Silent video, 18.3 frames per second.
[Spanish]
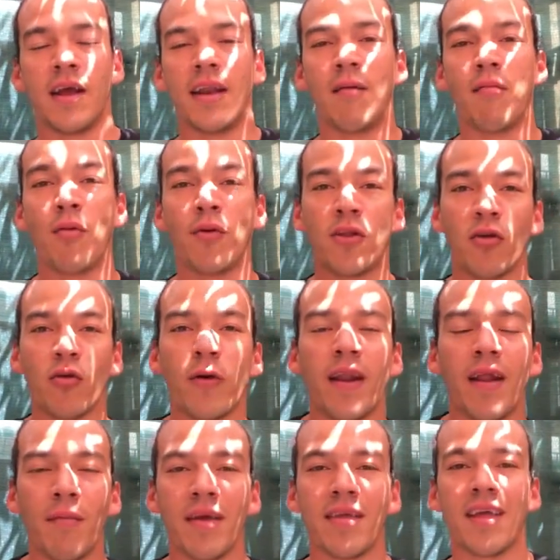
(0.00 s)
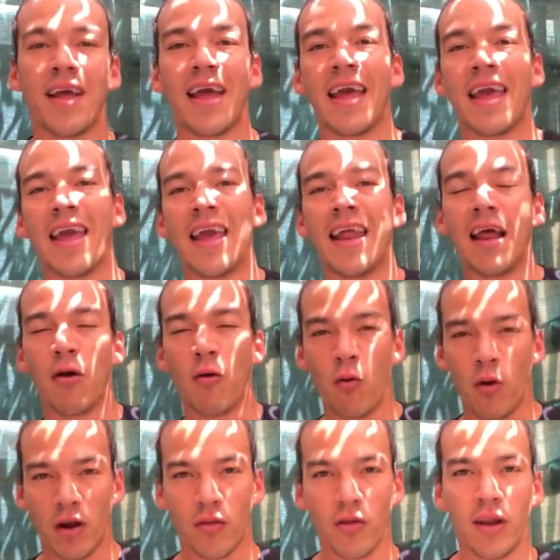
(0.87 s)
La propuesta sobre la mesa es el
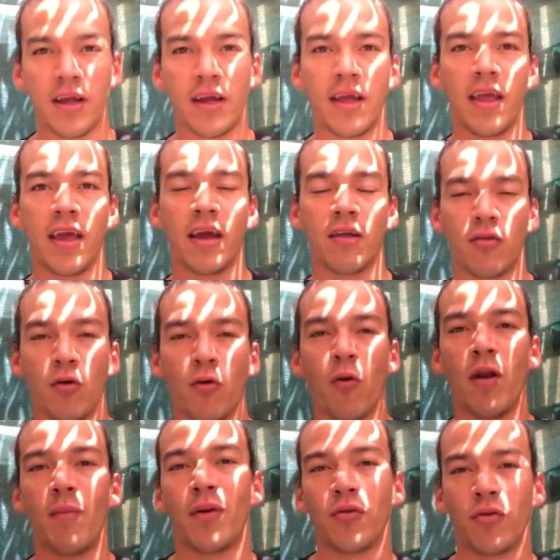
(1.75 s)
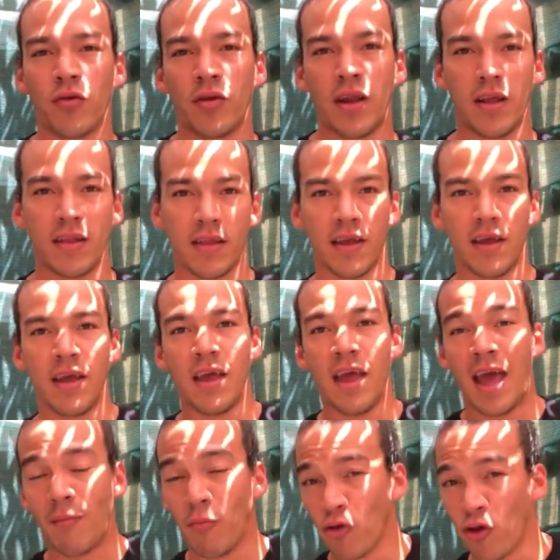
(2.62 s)
acuerdo en el que llegues tú con el patrocinante.
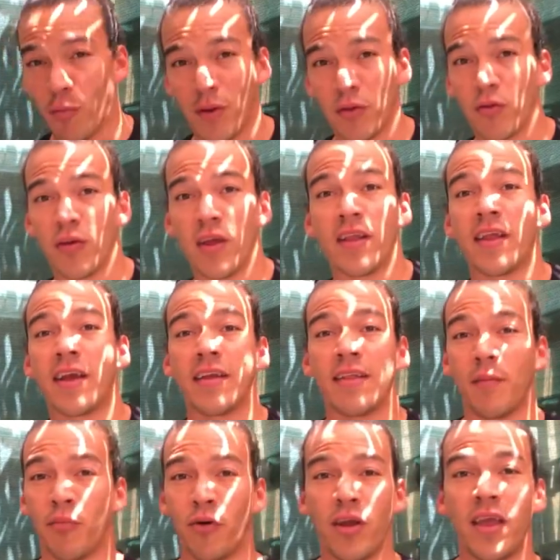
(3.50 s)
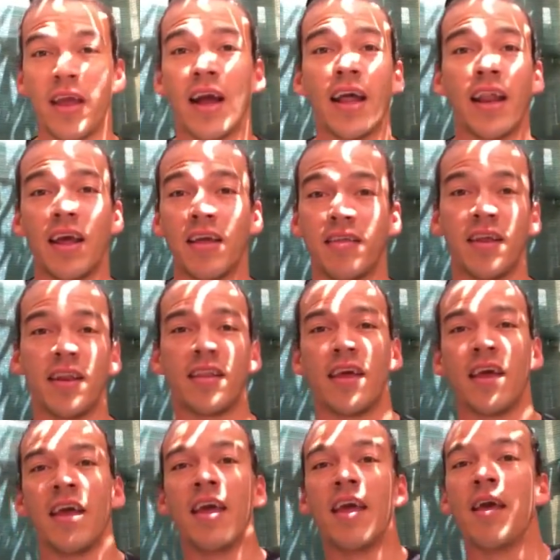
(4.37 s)
Hay muchos patrocinantes que te pueden llegar a
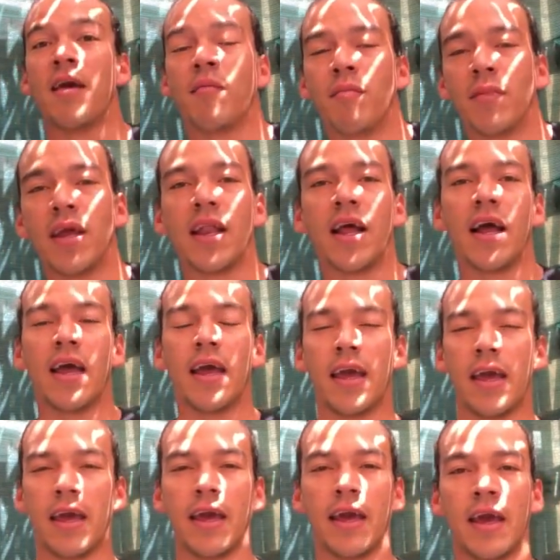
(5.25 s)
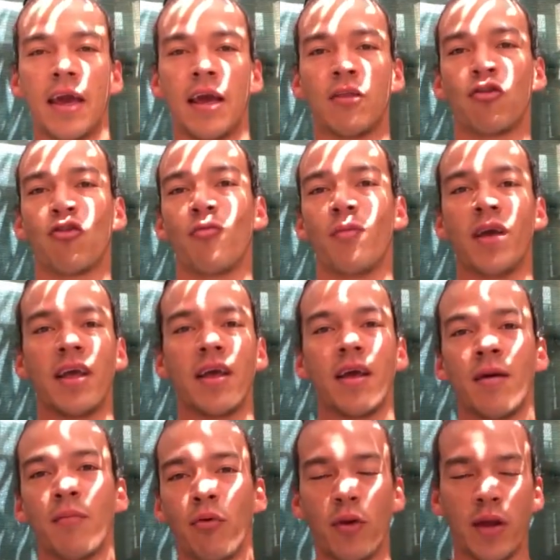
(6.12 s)
decirte, mira, eh, tú
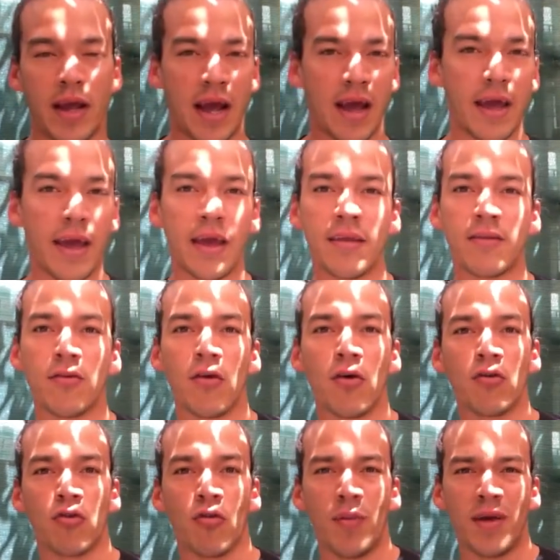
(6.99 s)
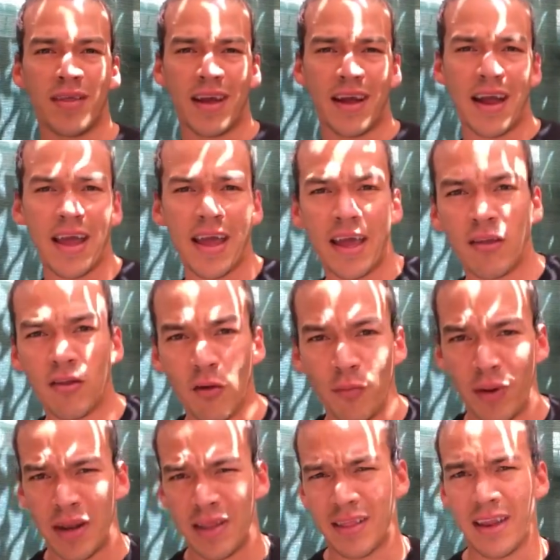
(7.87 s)
me publicas esto, tú me sacas esto
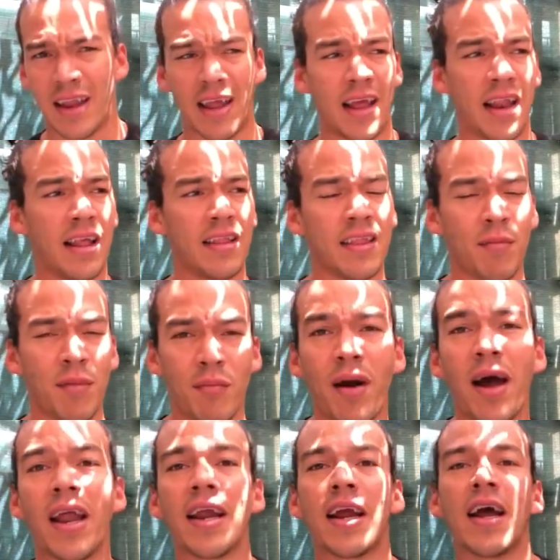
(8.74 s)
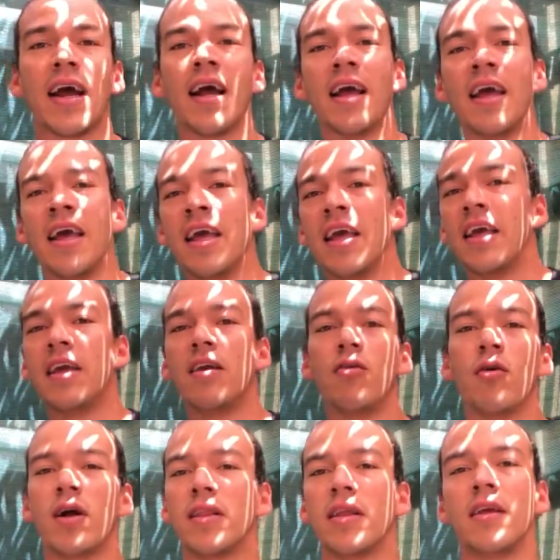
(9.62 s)
para tirar adelante mi marca y
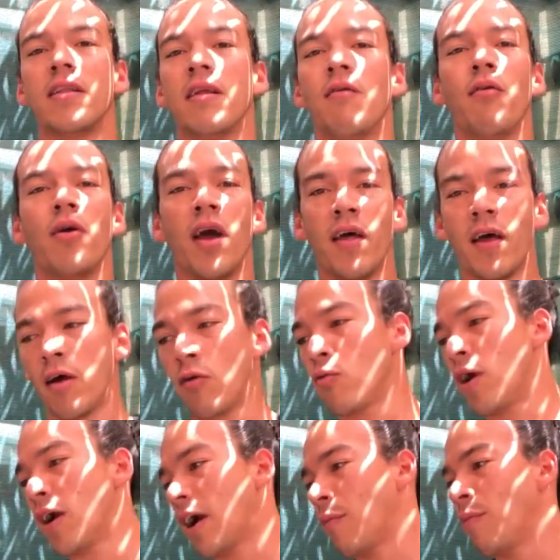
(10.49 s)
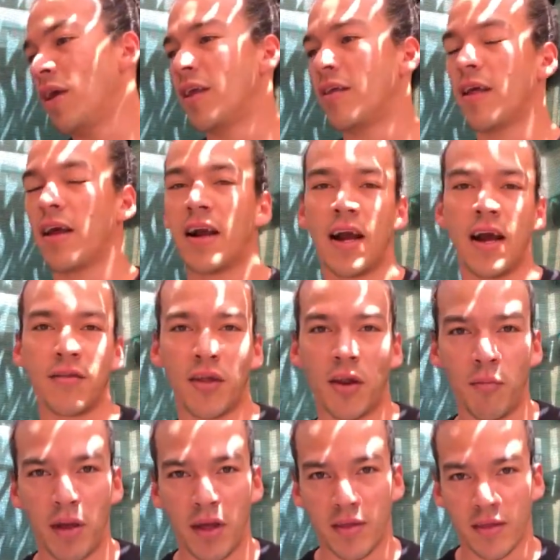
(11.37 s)
yo a ti te voy a dar una camisa cada
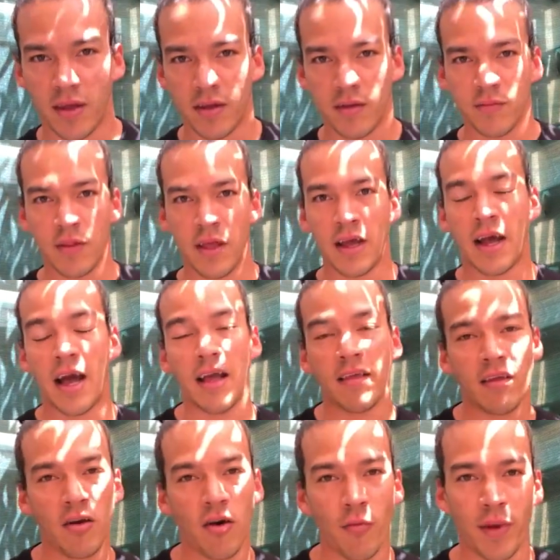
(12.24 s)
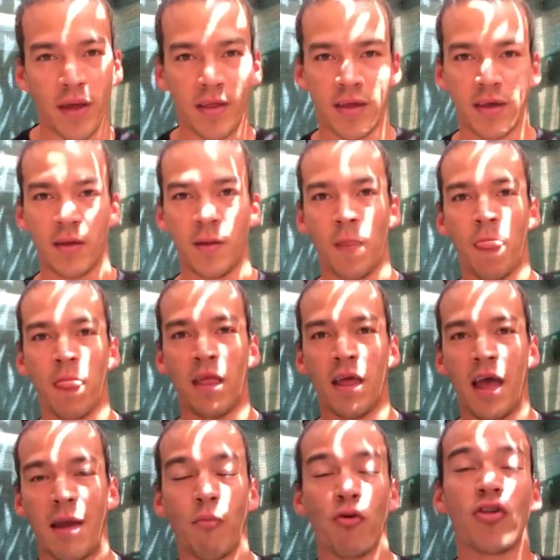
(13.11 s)
tres meses, cada cinco meses.
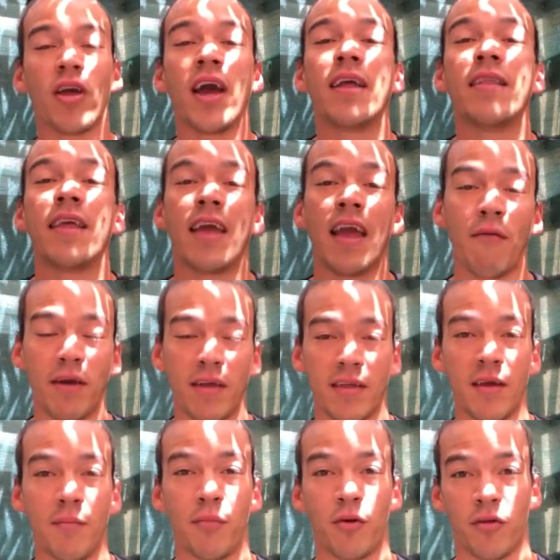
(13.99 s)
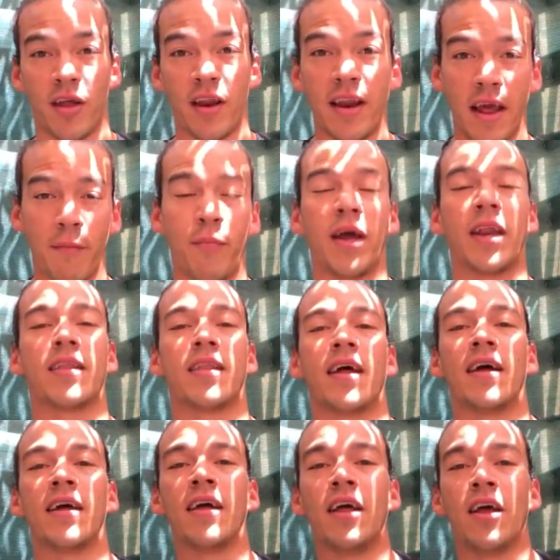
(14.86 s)
Hay mucha gente que a veces, por ser
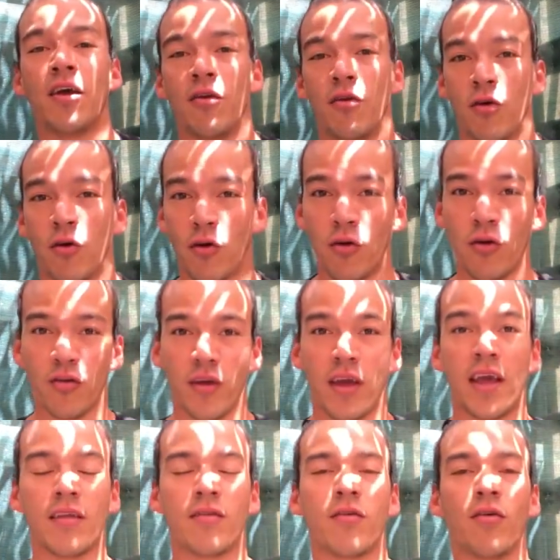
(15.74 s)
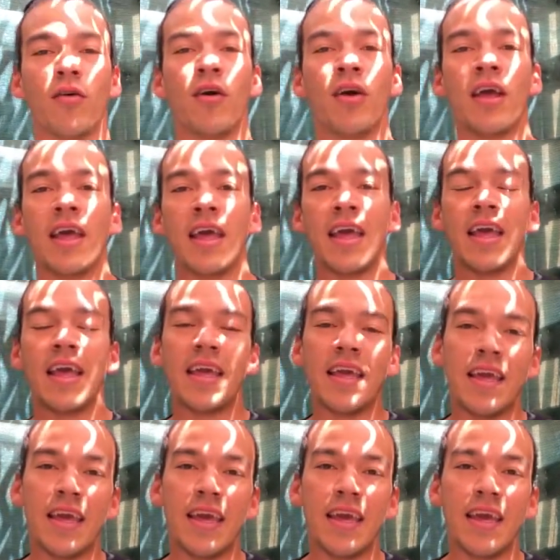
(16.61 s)
inexperta, no conoce esto
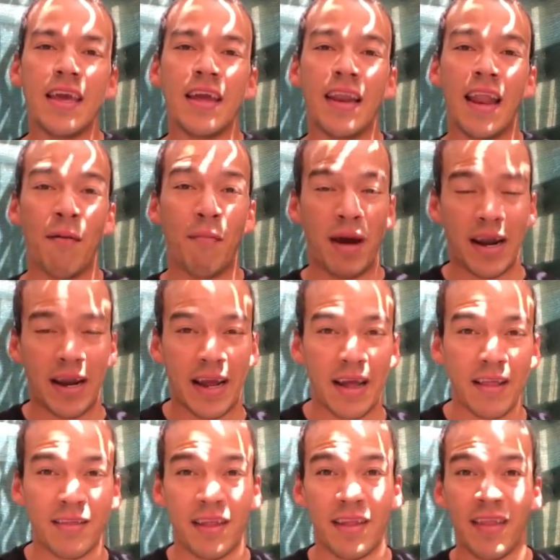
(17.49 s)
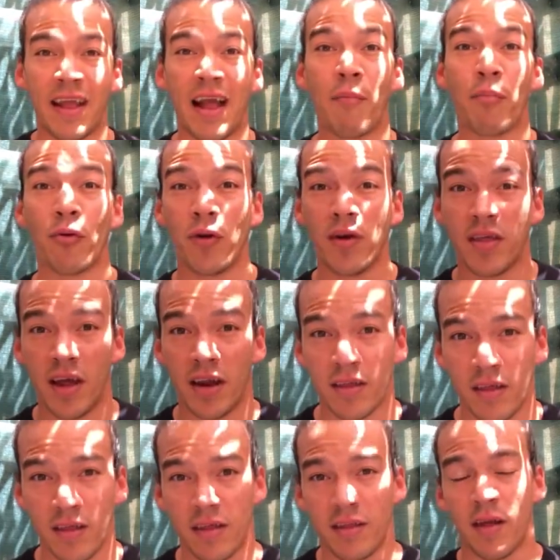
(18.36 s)
y las marcas tienden a
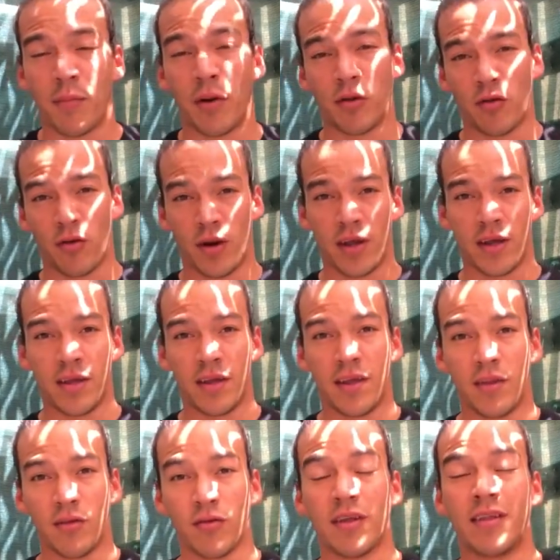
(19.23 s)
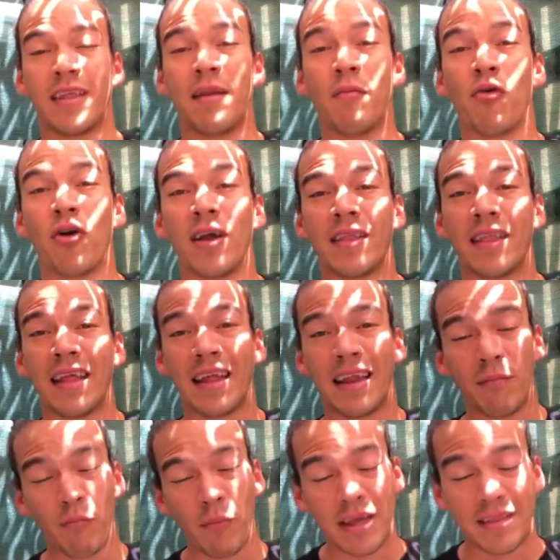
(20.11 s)
aprovecharse de estas personas. Entonces tenemos que
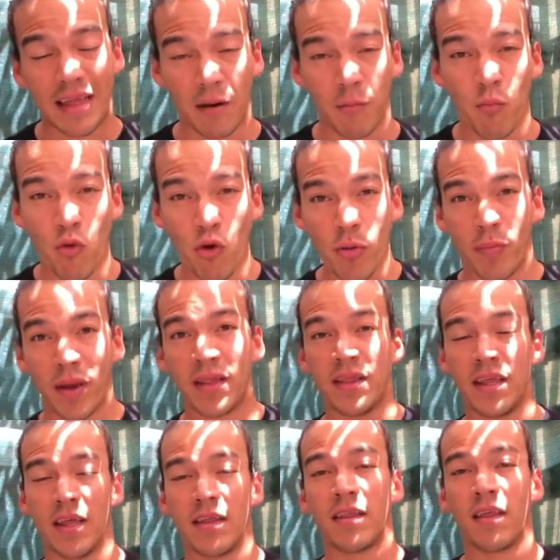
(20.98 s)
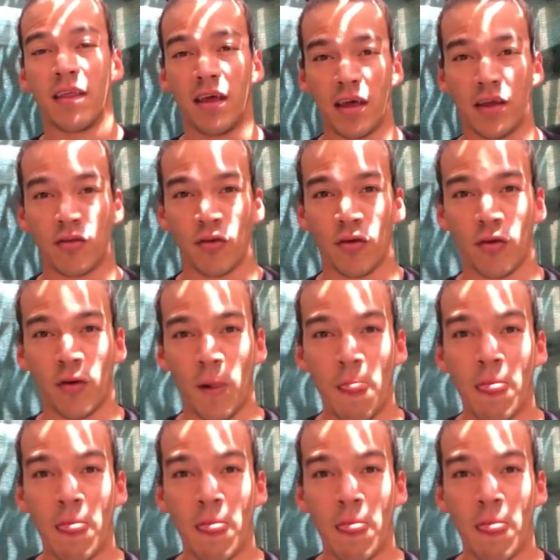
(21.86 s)
estar muy pendientes de esto